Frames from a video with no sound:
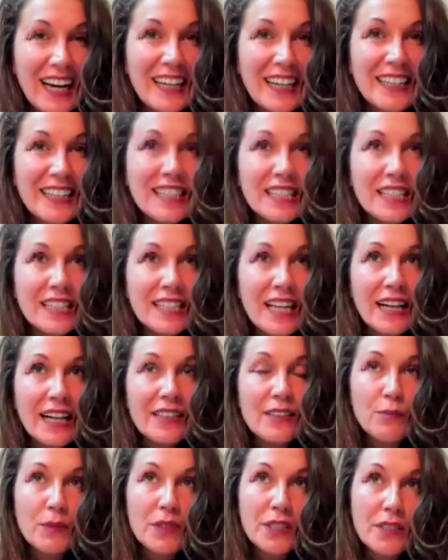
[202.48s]
das ist halt
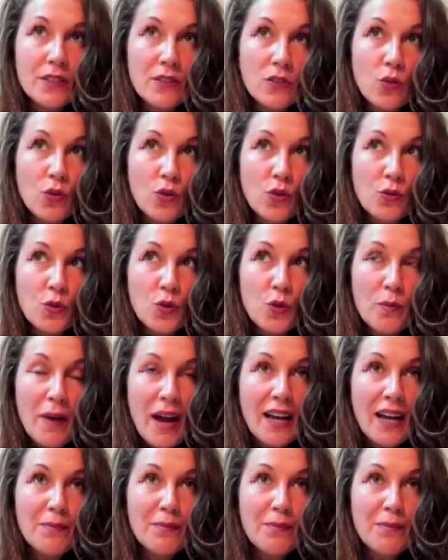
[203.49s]
mit diesen holotropen Atmen,